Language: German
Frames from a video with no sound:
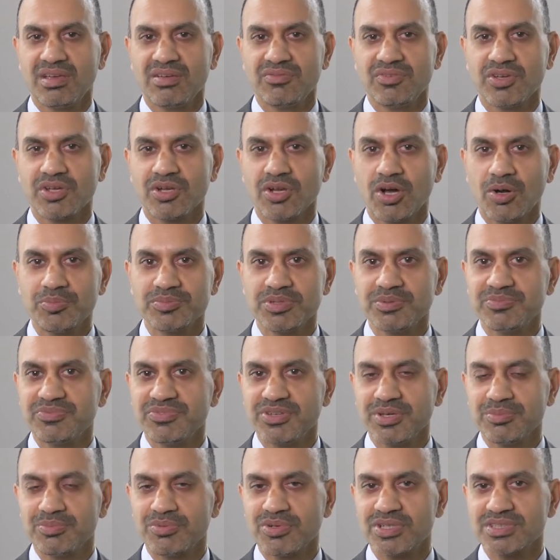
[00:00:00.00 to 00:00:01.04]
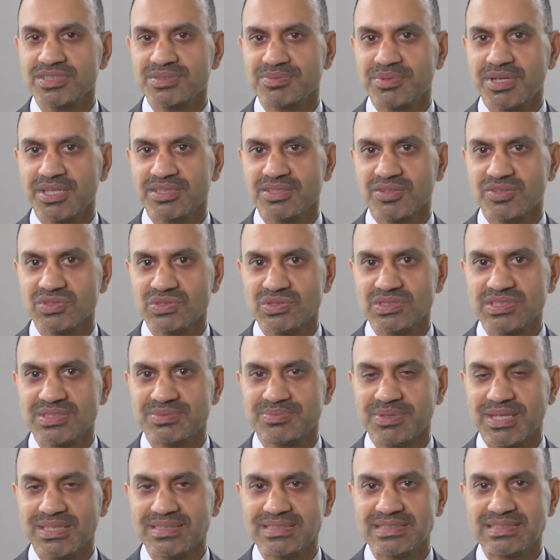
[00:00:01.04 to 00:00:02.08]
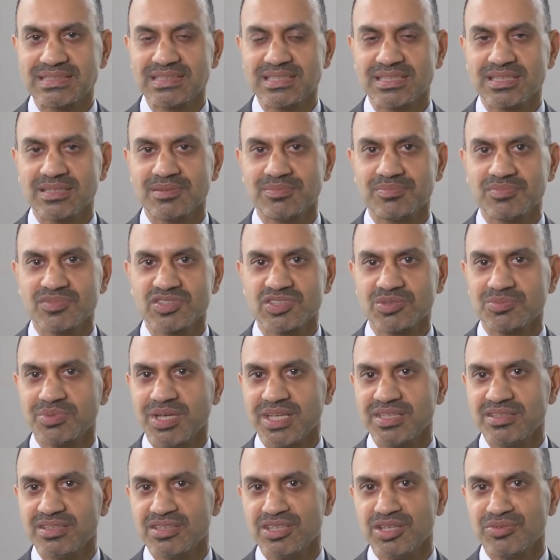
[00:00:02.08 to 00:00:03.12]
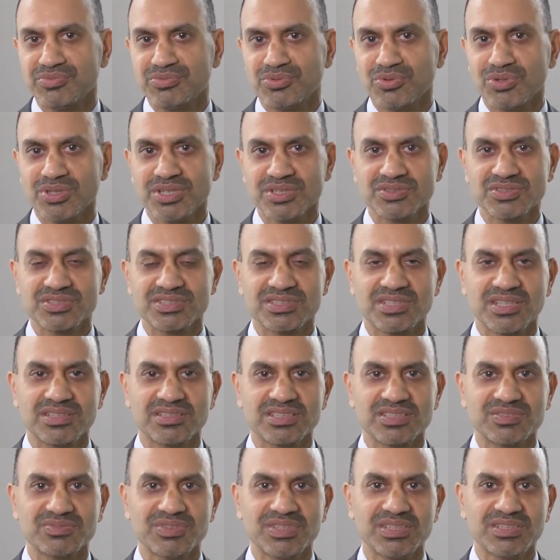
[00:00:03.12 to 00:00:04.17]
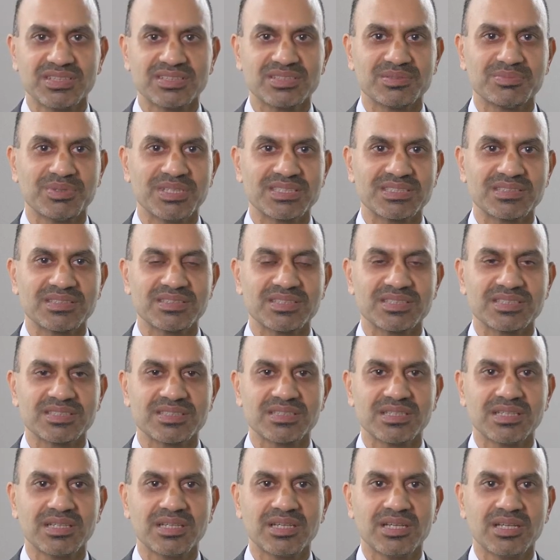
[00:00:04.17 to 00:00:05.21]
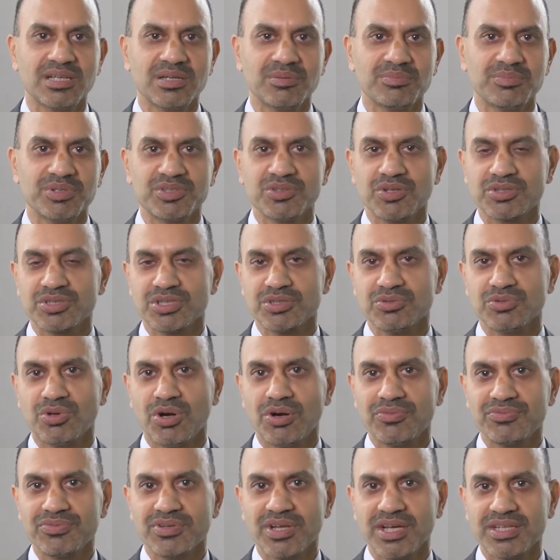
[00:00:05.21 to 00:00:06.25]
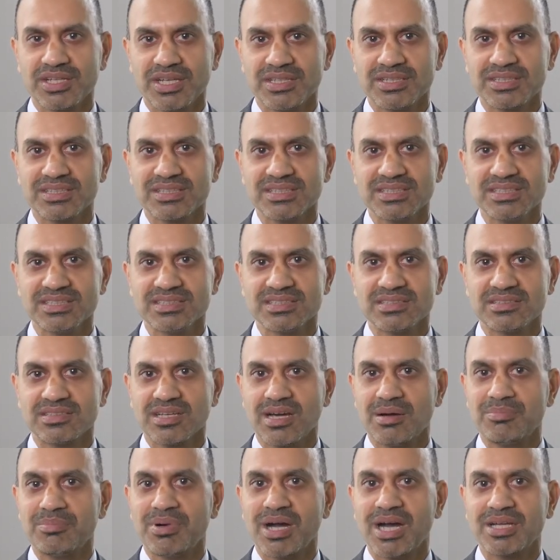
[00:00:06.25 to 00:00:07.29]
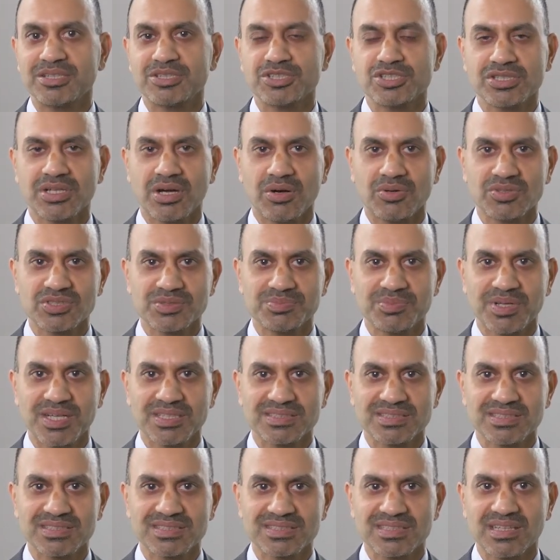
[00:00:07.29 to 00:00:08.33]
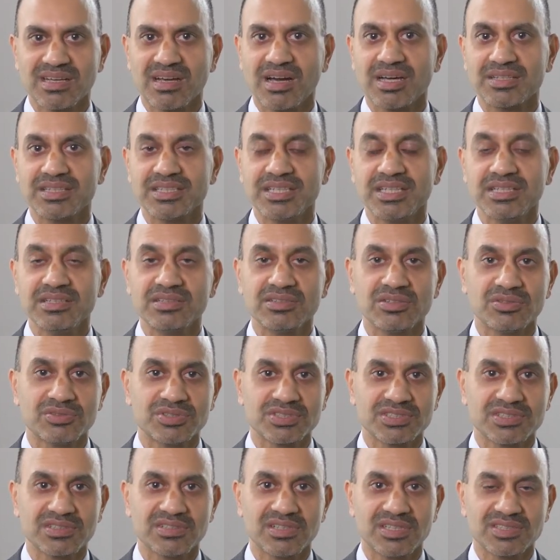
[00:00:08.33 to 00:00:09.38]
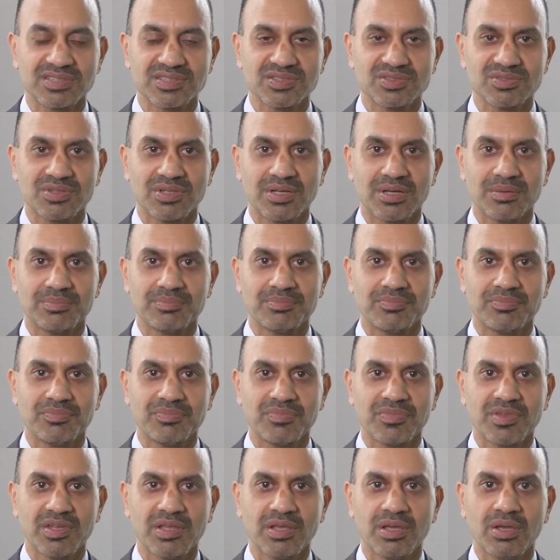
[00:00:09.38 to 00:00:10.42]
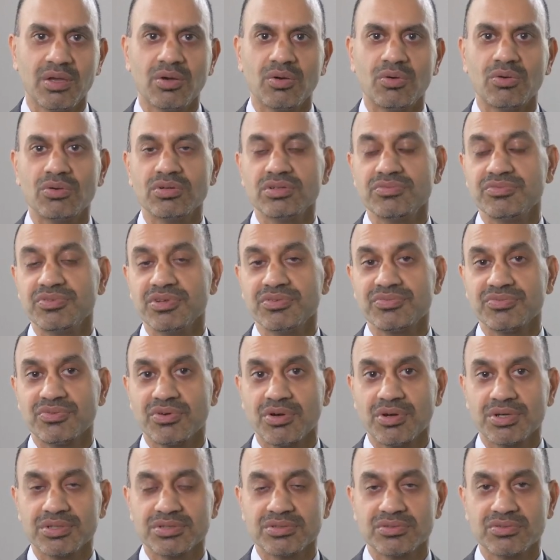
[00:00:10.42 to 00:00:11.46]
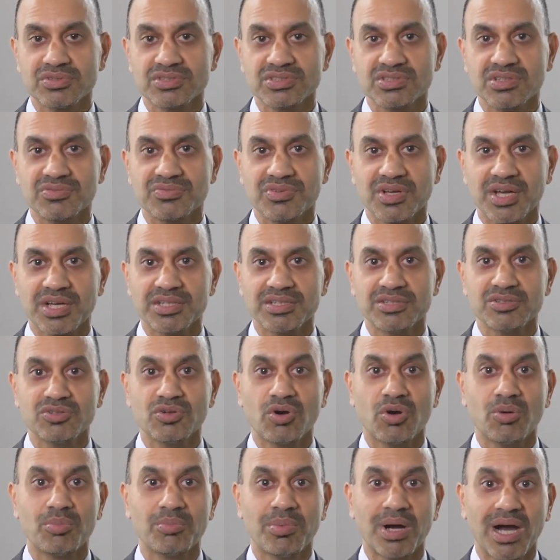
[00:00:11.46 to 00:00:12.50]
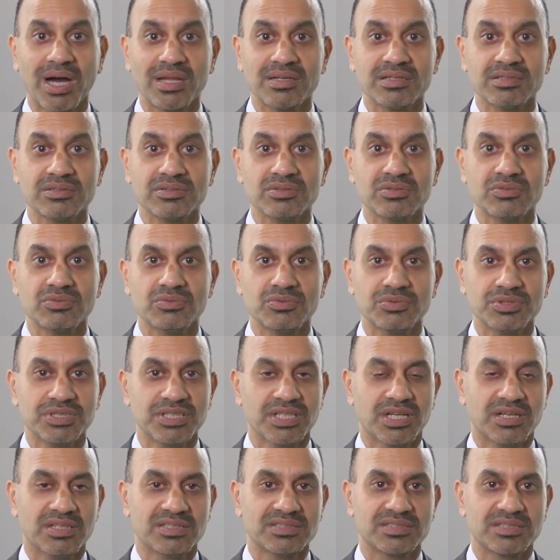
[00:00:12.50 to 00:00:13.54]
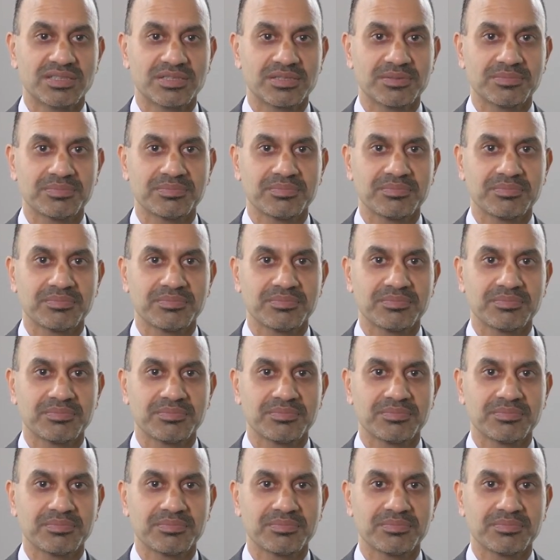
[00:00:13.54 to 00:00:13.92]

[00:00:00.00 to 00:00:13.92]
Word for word: Wir glaubten im Februar 2020, zum Ende der Vorlesungszeit des Wintersemesters, mit JLU Offline eine Krise dramatischen Ausmaßes gerade hinter uns gelassen zu haben. Und wir freuten uns auf einen normalen Uni-Alltag.